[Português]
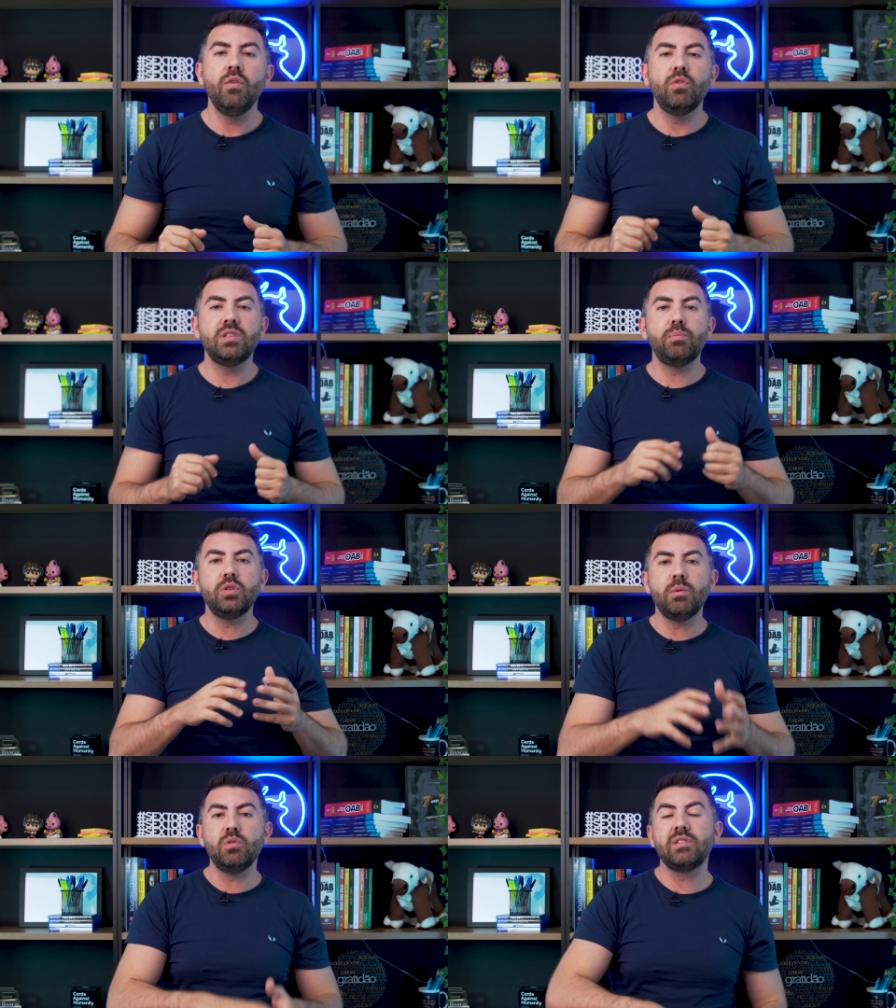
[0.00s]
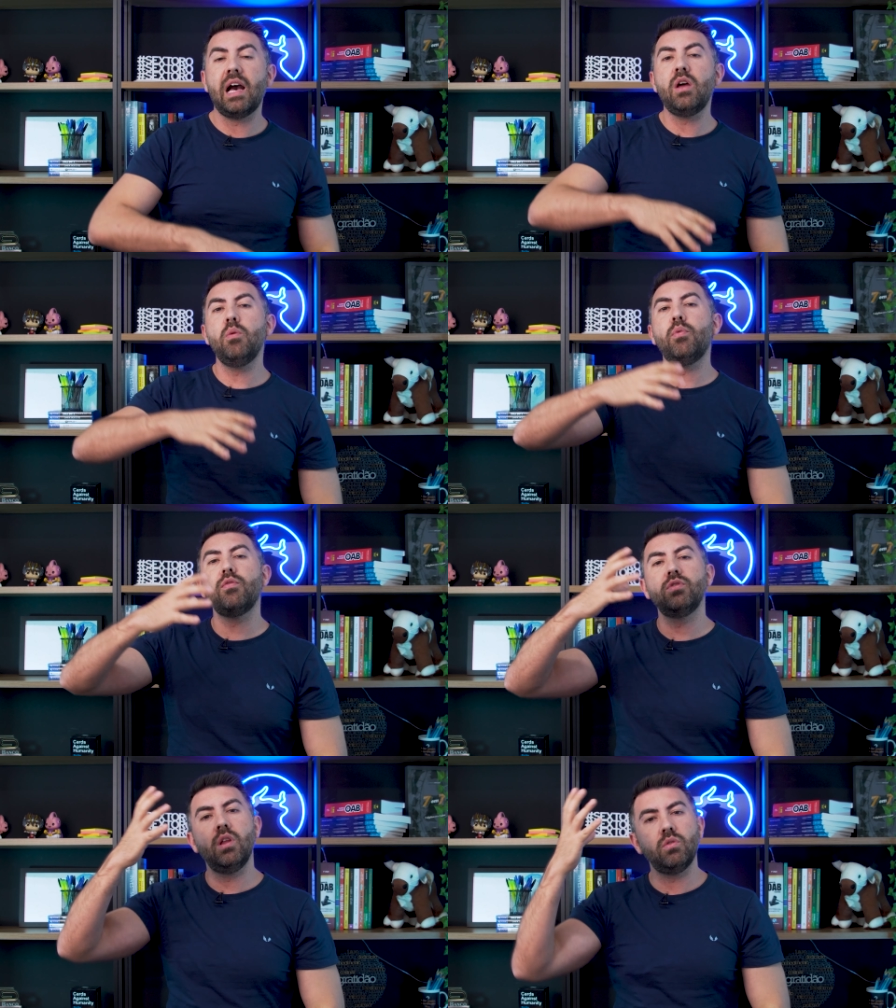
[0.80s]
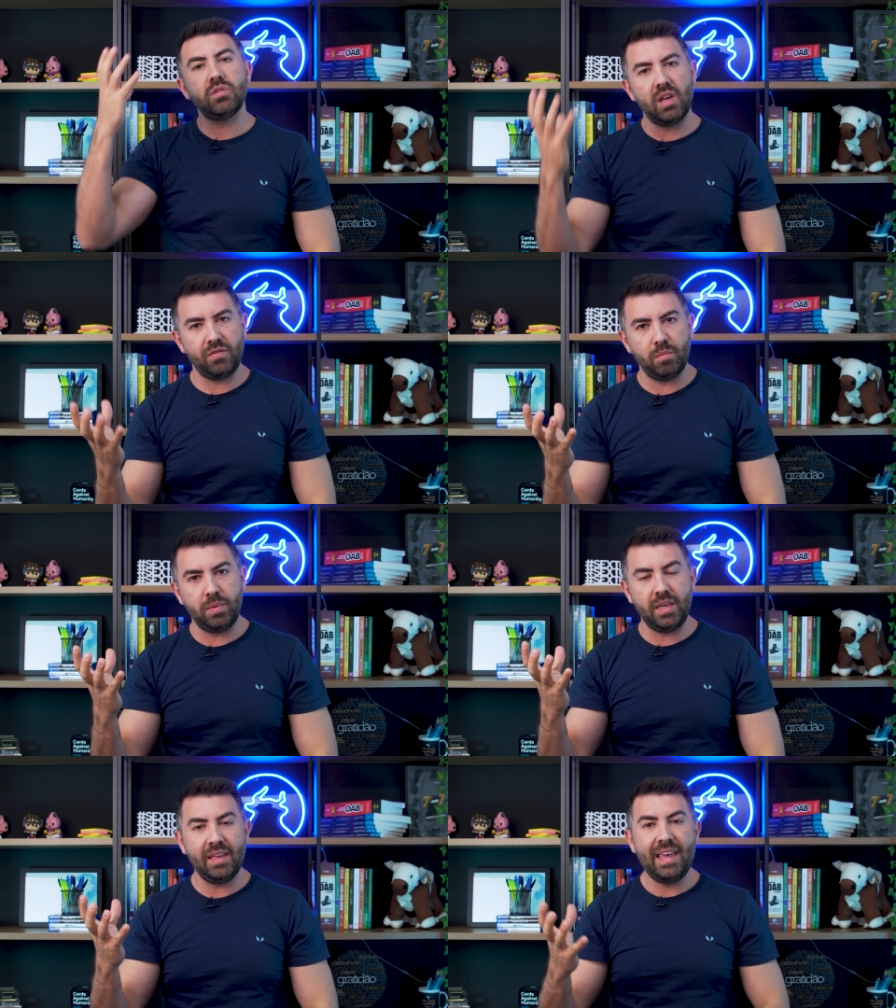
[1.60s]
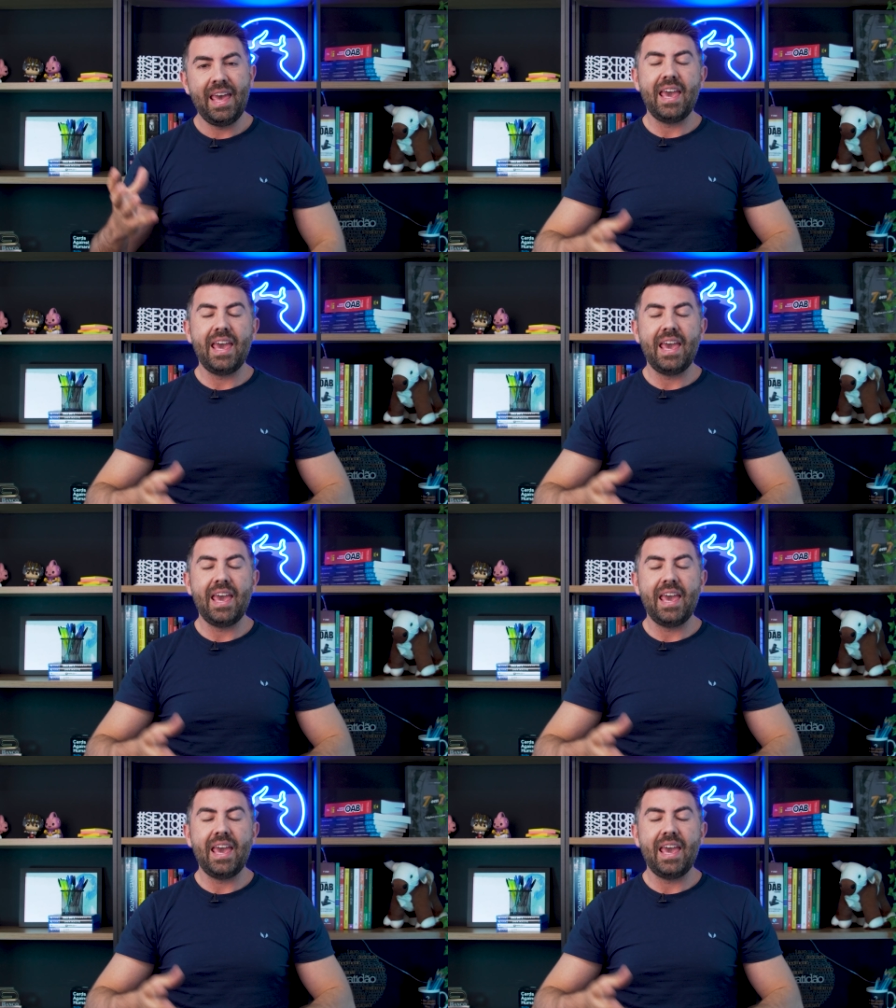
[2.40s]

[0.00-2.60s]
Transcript: você podia buscar um profissional CFP.